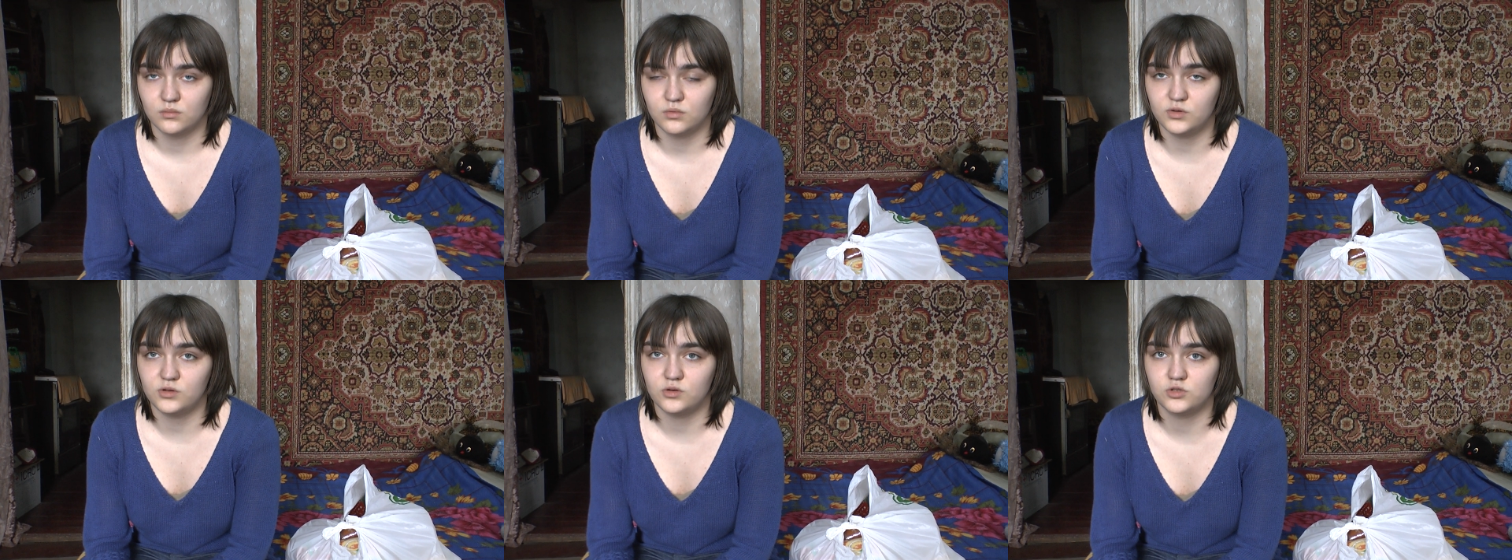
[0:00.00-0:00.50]

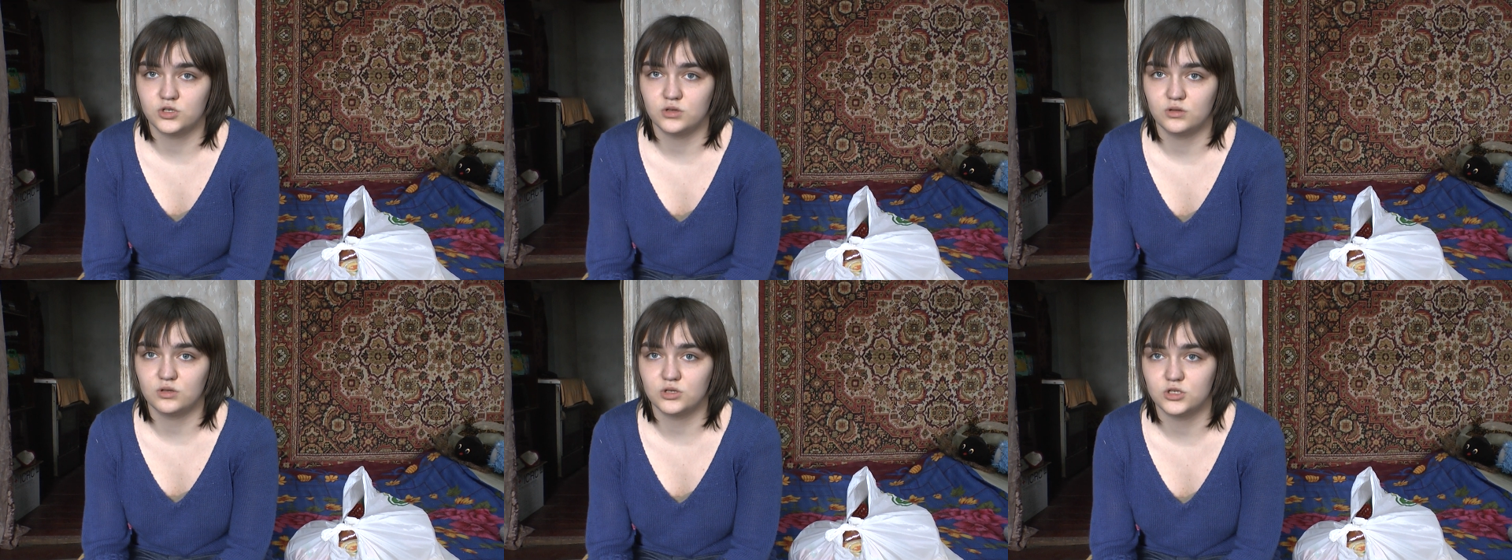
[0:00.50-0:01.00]
Было
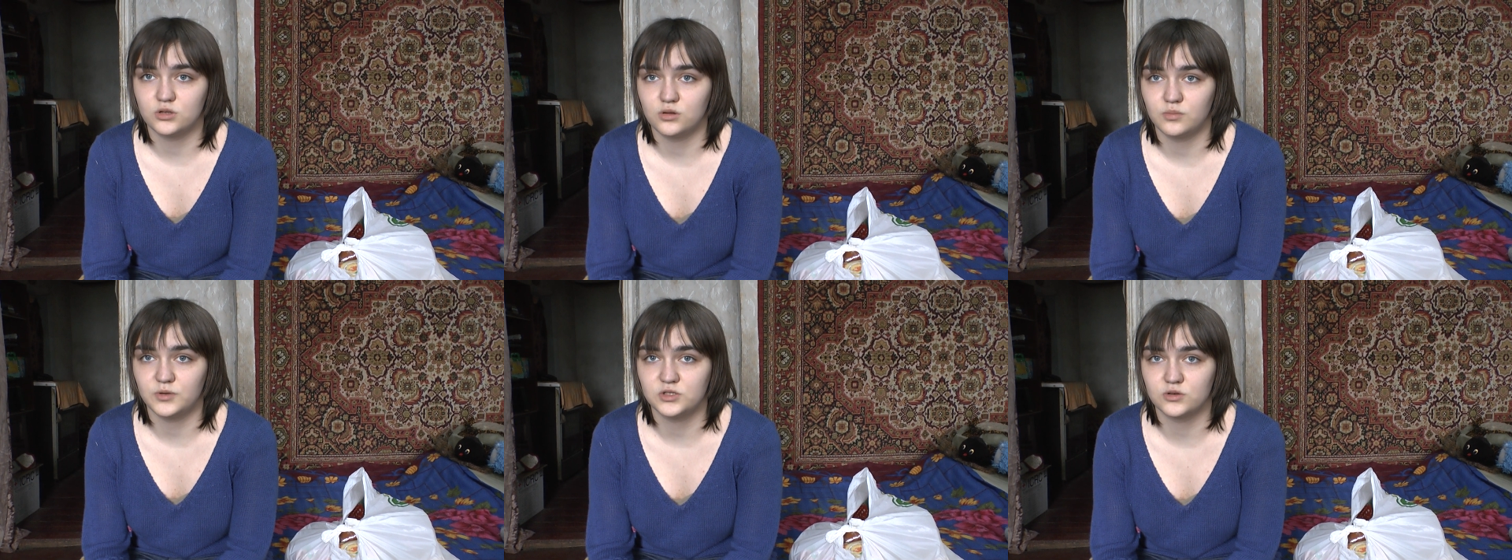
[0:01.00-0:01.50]
очень тяжело,
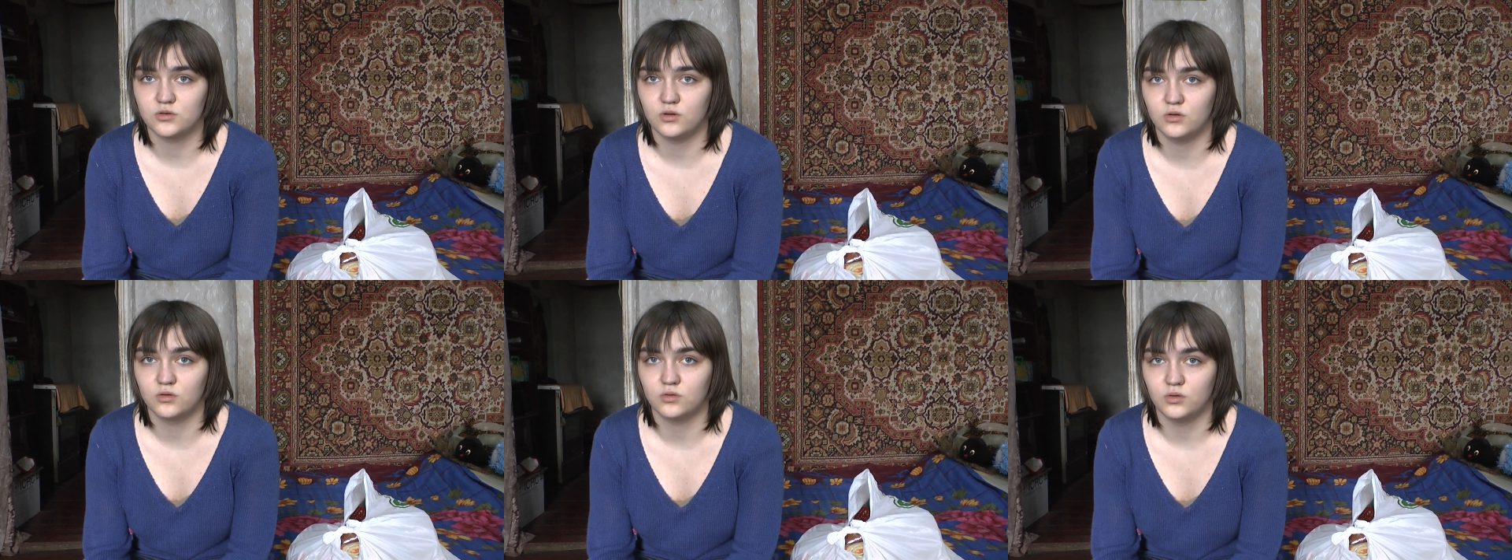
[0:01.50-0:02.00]

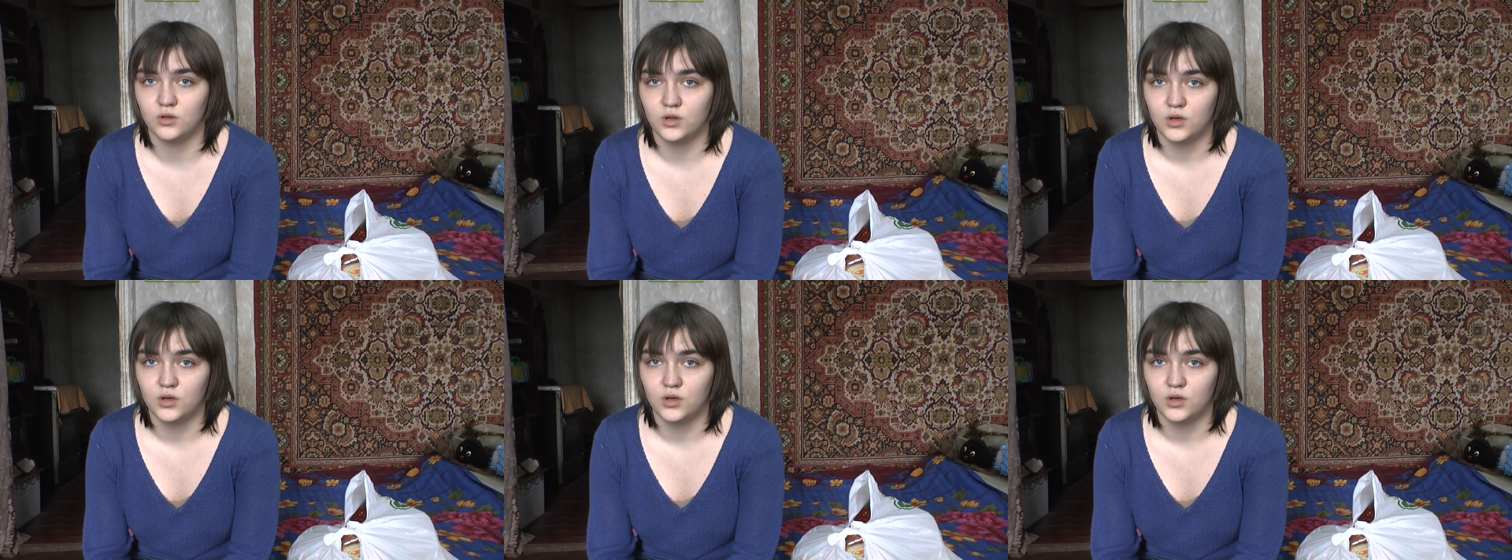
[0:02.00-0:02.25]
поскольку